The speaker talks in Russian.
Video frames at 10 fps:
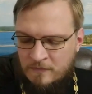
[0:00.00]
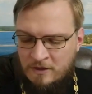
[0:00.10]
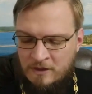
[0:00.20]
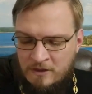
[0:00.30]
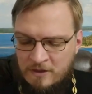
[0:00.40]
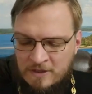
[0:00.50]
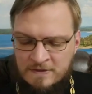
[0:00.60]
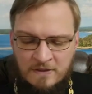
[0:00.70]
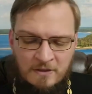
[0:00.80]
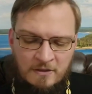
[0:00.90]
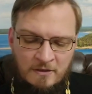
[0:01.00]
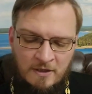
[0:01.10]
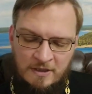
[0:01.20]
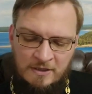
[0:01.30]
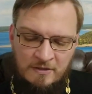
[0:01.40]
И если
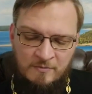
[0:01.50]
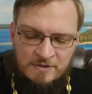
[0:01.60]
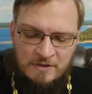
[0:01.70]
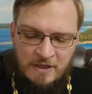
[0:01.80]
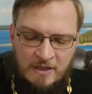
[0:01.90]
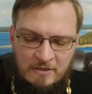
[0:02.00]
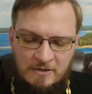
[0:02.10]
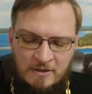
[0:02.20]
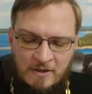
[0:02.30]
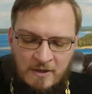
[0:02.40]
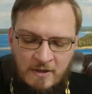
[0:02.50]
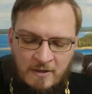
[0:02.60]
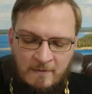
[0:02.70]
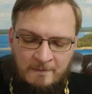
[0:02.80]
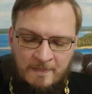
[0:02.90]
они постоянно
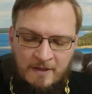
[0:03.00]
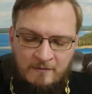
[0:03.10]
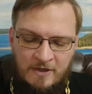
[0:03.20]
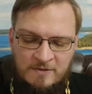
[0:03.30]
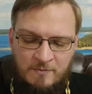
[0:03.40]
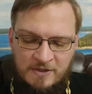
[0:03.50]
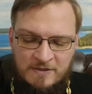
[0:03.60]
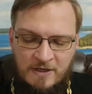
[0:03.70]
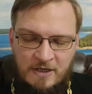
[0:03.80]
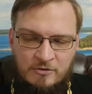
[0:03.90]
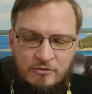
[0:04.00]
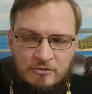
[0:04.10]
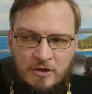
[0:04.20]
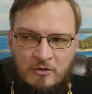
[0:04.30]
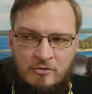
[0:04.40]
вас преследуют,
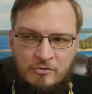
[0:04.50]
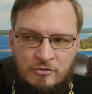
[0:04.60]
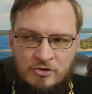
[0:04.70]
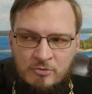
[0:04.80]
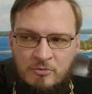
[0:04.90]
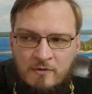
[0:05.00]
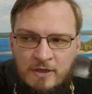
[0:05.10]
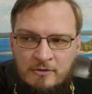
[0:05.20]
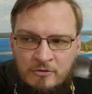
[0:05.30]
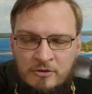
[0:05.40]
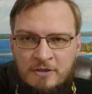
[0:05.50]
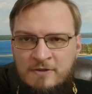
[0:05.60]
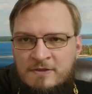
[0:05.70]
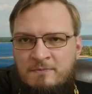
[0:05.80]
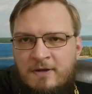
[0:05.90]
такое тоже бывает, то надо
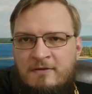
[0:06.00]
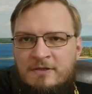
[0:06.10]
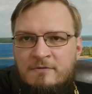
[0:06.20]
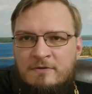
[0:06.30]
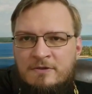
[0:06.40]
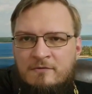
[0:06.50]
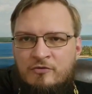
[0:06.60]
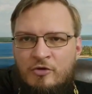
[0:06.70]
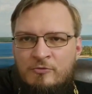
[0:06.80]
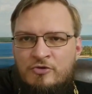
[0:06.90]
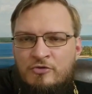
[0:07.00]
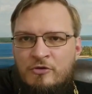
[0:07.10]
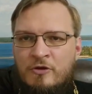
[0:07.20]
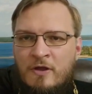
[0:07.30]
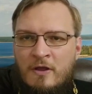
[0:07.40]
исповедоваться в том,
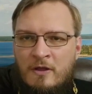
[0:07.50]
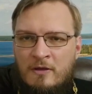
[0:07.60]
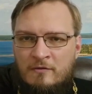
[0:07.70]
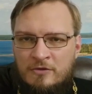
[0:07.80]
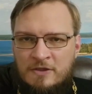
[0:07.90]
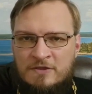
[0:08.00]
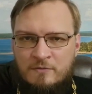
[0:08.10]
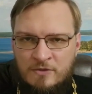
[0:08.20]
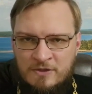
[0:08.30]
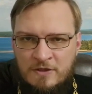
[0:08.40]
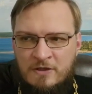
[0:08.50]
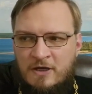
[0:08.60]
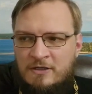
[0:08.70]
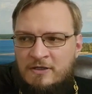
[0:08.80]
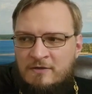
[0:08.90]
что вот эти мысли,
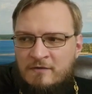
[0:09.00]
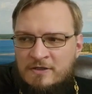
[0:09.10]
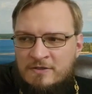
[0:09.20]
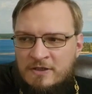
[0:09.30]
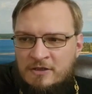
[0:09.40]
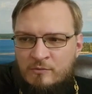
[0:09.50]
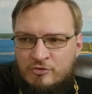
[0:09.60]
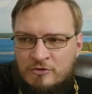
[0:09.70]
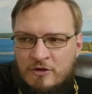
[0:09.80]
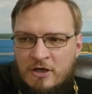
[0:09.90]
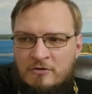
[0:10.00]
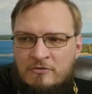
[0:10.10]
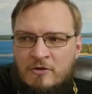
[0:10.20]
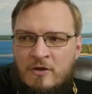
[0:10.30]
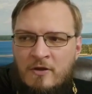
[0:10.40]
они вас не отпускают,